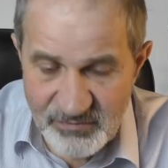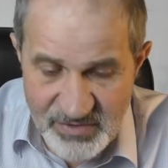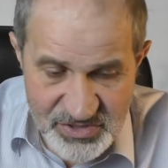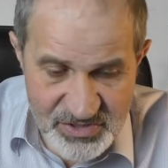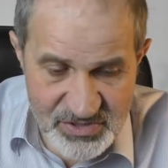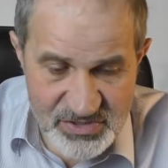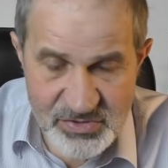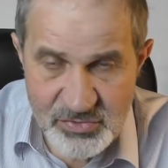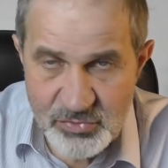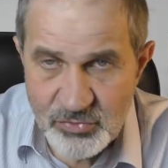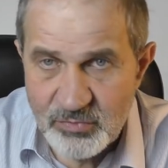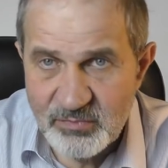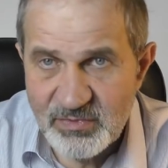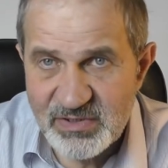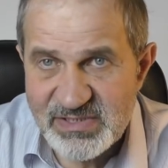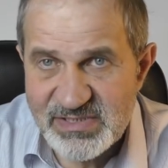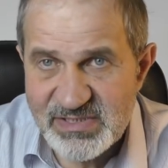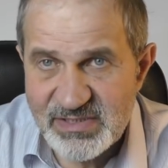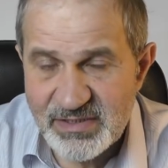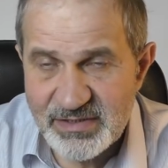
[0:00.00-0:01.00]
вашей суммы,
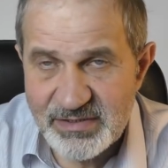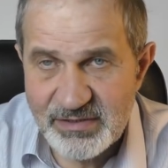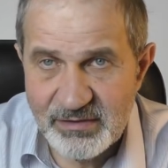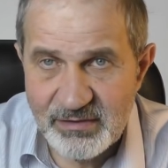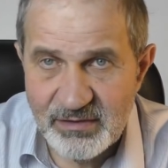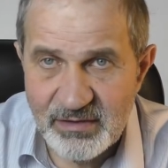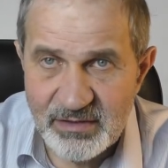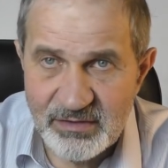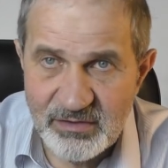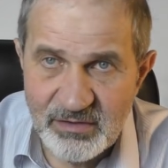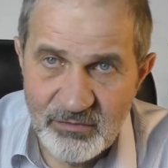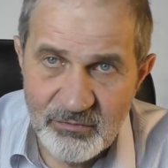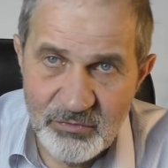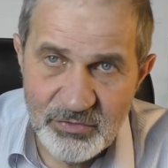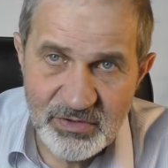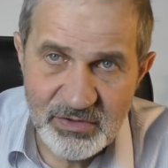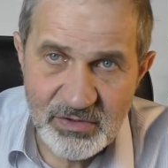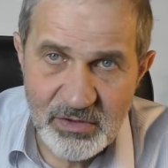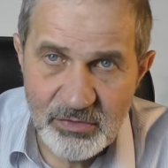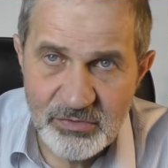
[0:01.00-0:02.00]
кстати, от того,
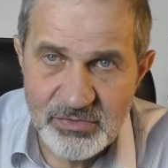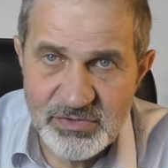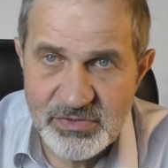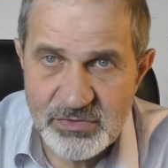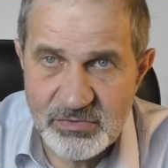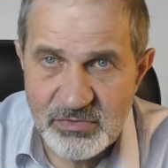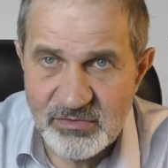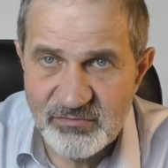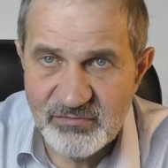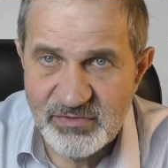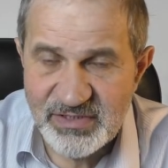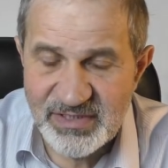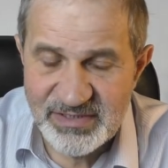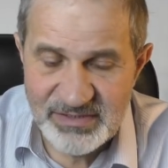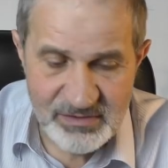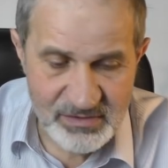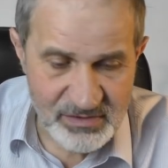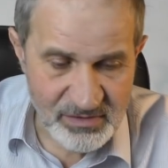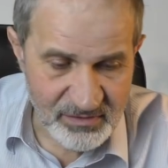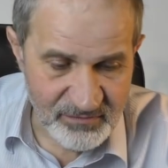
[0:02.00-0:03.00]
на какой срок вы
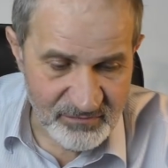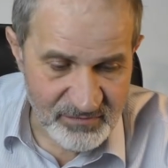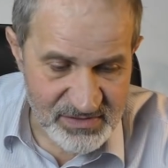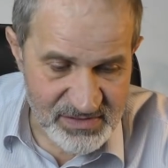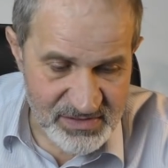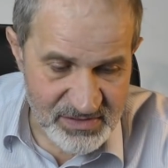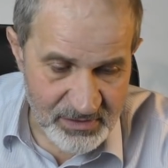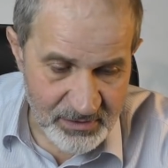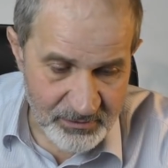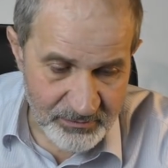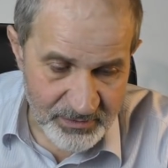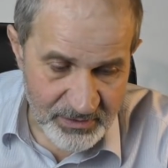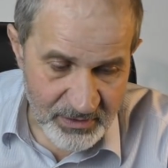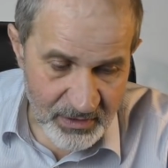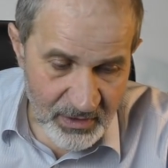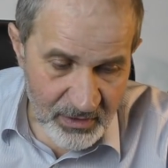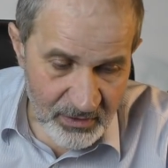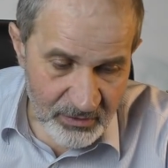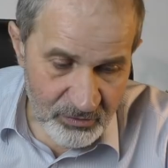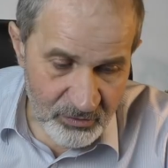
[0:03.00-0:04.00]
хотите инвестировать.
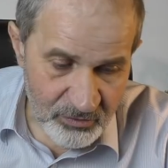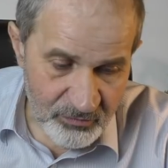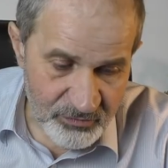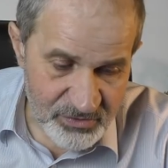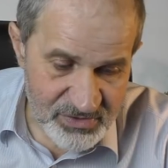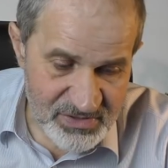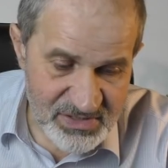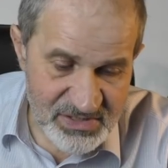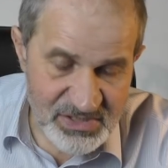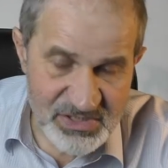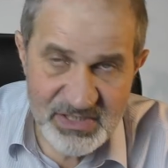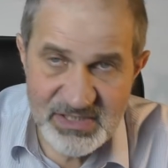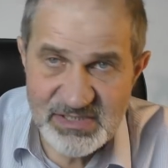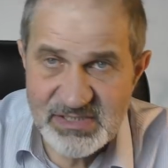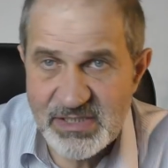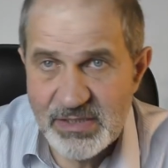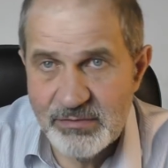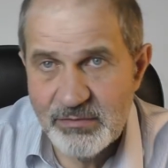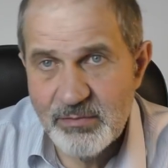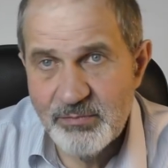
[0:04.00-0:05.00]
Но вот
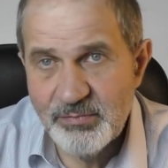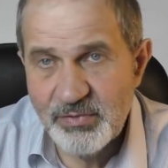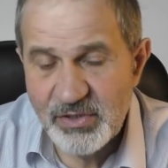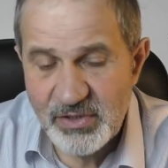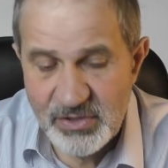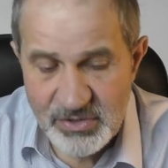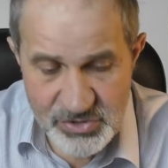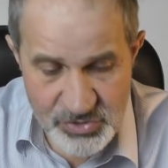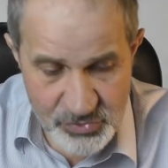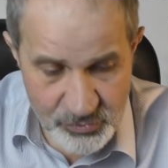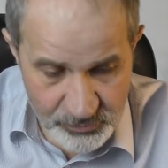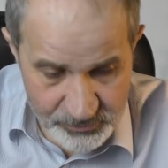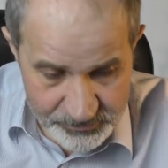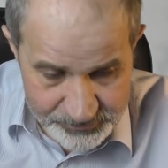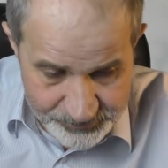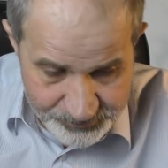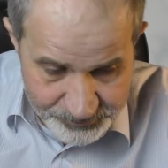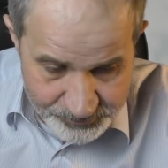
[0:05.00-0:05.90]
сейчас я вам покажу.